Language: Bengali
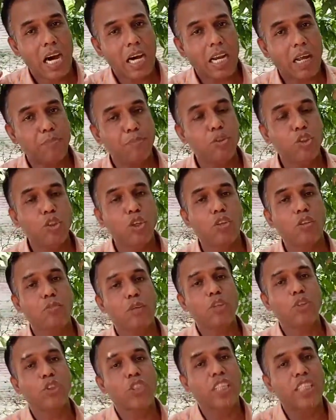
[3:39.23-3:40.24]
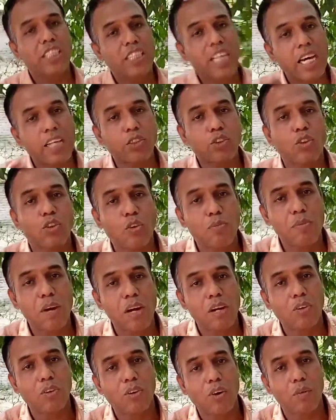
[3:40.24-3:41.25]
আর আপনি যখন মানুষকে দেওয়ার জন্য
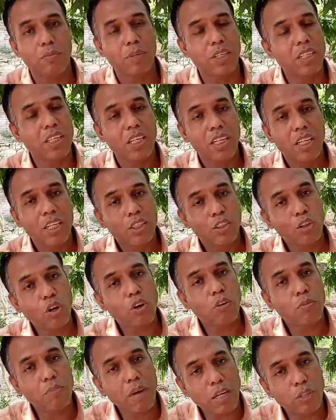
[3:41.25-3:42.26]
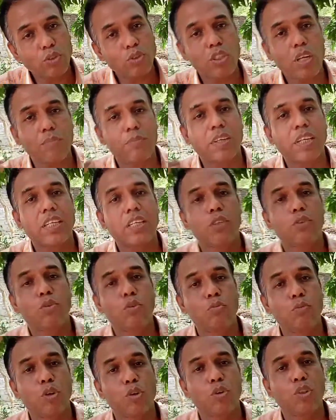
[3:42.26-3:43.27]
পাগল হবেন তখন মানুষ আপনাকে
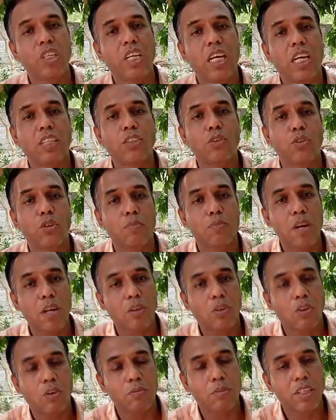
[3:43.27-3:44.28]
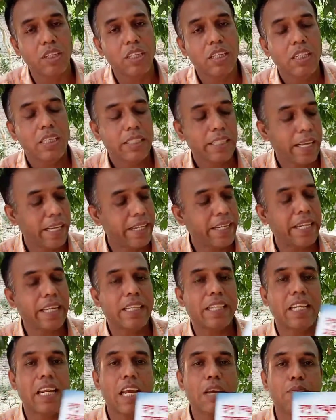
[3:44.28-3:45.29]
টুমোরো দেওয়ার জন্য পাগল হবে তো এই
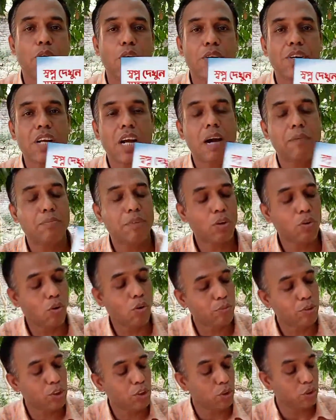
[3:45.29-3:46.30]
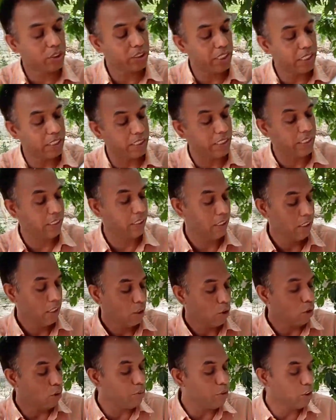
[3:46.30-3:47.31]
ক্ষেত্রে এই বইটা আপনার অভিযোগ ছেড়ে দিন
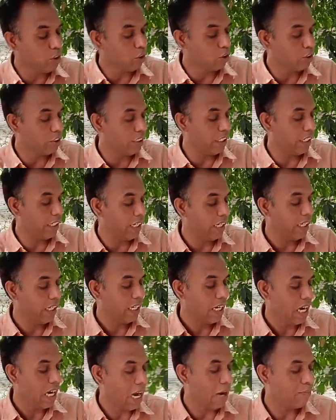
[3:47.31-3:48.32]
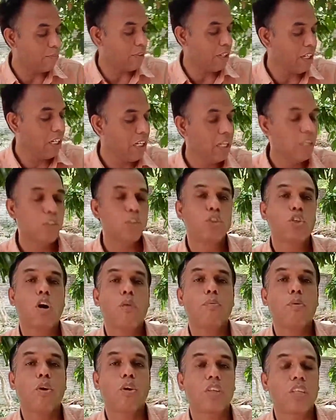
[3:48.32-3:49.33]
অভিযোগ ছেড়ে আপনি
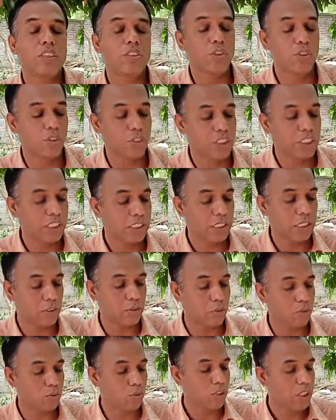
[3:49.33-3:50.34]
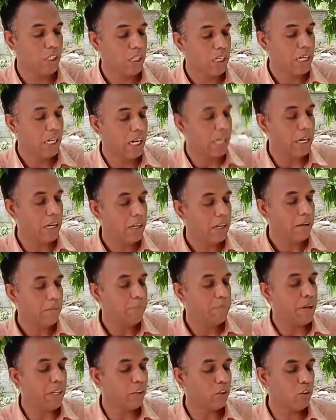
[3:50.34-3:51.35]
সফলতার জন্য চেষ্টা করুন হ্যাঁ
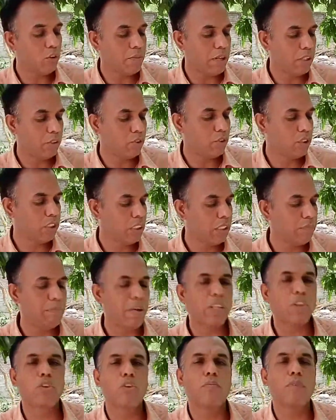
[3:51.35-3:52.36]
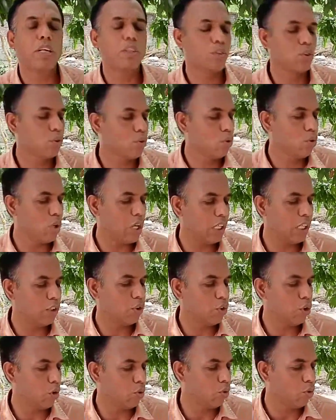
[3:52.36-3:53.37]
ব্যর্থ মানুষ ব্যর্থ মানুষগুলো খালি
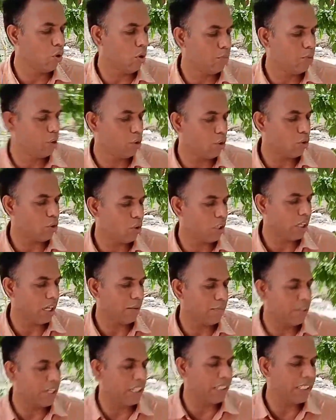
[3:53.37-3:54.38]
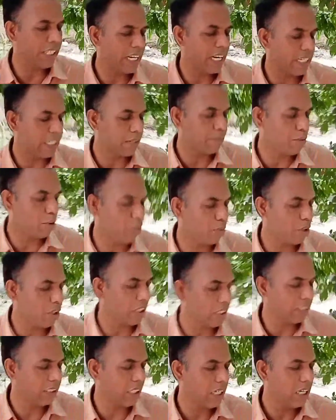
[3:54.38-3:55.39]
শুধু অভিযোগ করে আমি এই জায়গায় একটা পর্ব
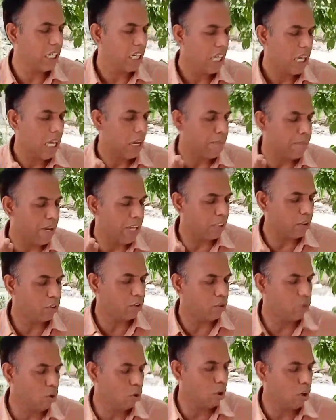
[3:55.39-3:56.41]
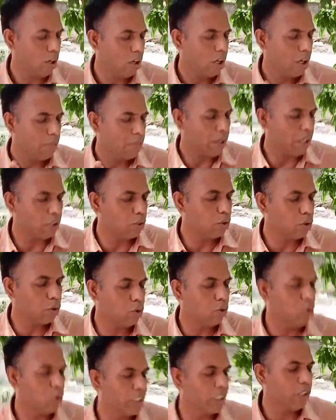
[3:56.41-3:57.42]
লিখছি ব্যর্থ
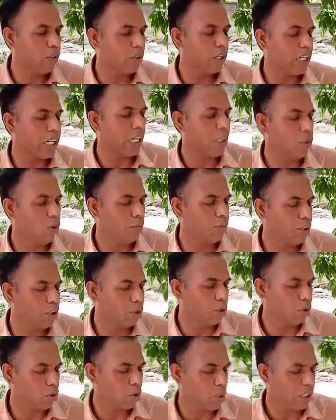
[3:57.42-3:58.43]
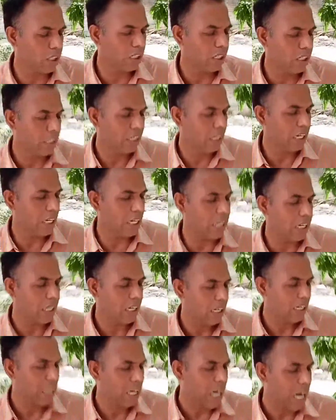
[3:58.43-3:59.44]
মানুষগুলো কি করে খালি অভিযোগ করে হ্যাঁ
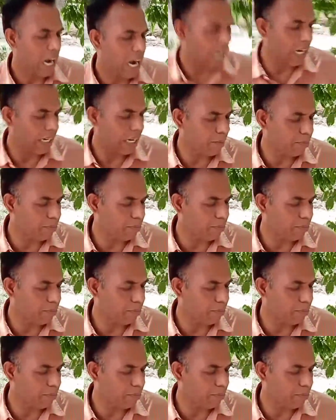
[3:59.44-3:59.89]
আর